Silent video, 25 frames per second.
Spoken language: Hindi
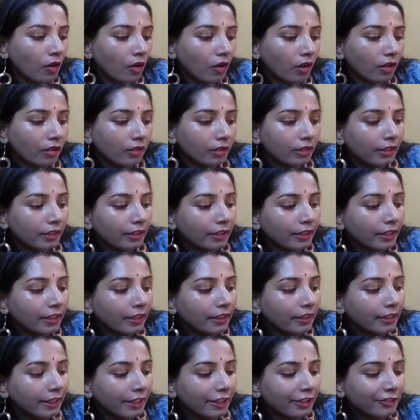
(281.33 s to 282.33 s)
और रियल
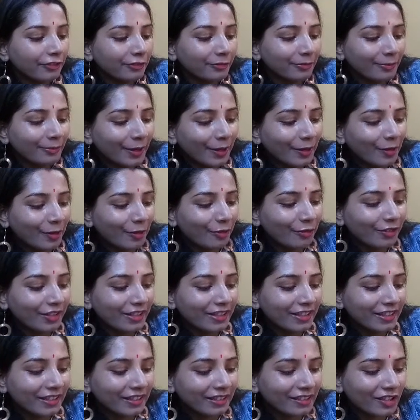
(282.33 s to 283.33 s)
लाइफ मेक
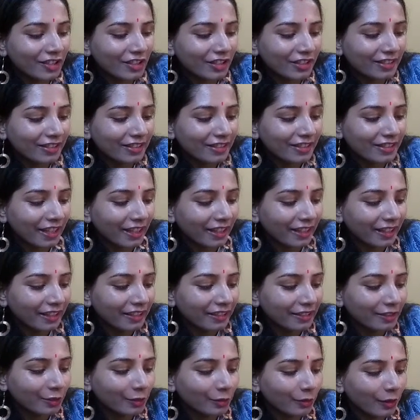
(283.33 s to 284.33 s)
ओवर्स इन जस्ट अ
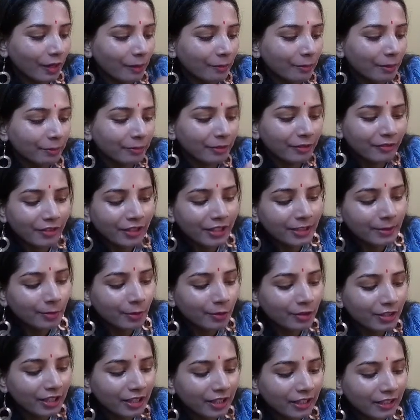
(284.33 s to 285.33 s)
सेकेंड तो आप अपने
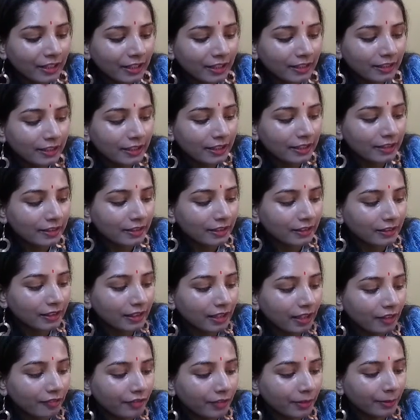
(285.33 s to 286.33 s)
फेसबुक से कनेक्ट कर सकते
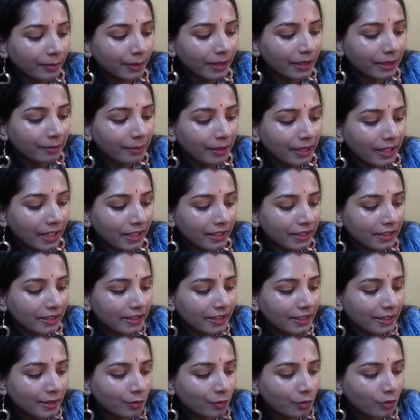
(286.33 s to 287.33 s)
हैं या फिर मेल ईमेल आईडी
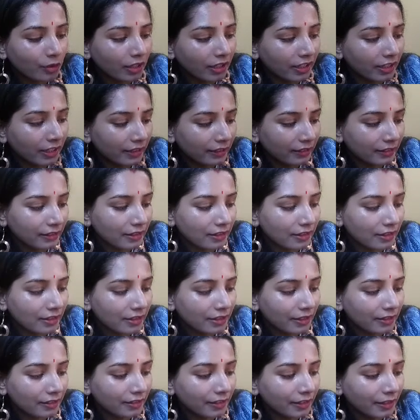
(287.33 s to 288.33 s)
से इसको कनेक्ट कर
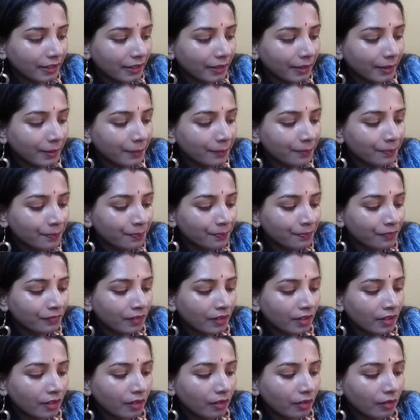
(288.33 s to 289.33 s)
सकते हैं
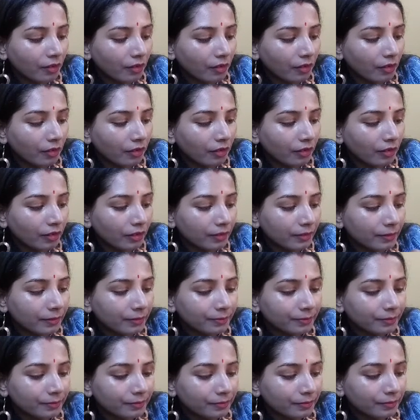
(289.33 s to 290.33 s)
और
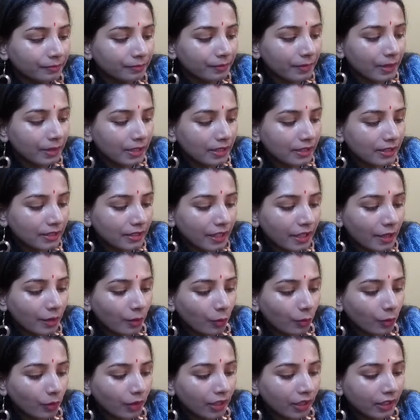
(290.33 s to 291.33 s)
बस ये
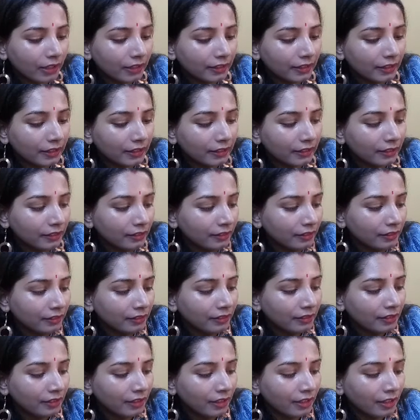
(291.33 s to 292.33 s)
हो गया डन
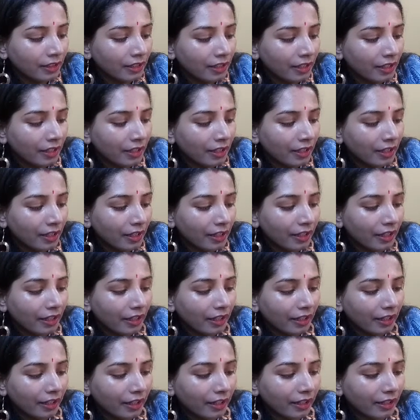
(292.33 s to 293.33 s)

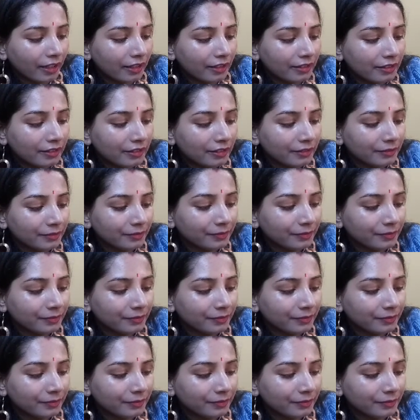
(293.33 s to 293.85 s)
एंड